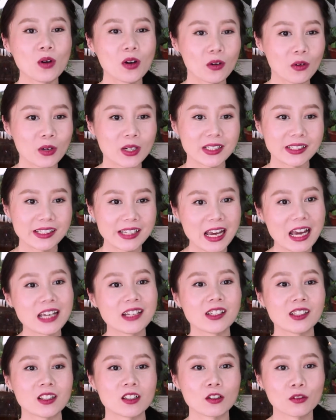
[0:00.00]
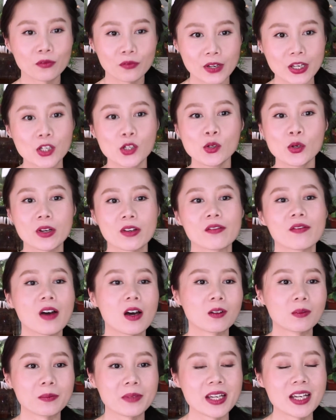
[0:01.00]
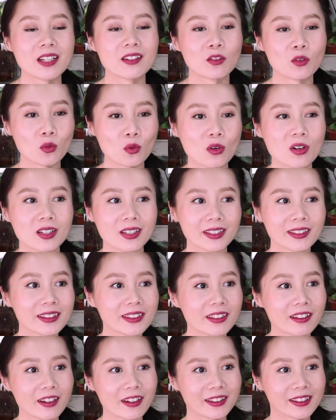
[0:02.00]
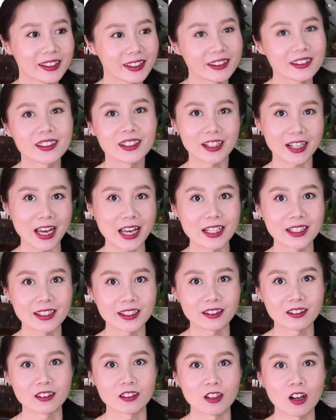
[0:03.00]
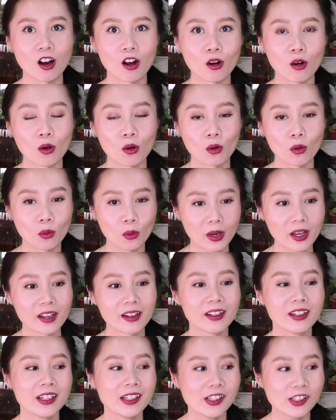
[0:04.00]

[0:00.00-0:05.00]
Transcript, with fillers: 我会在这个肥水方面做一些新的改进，然后会。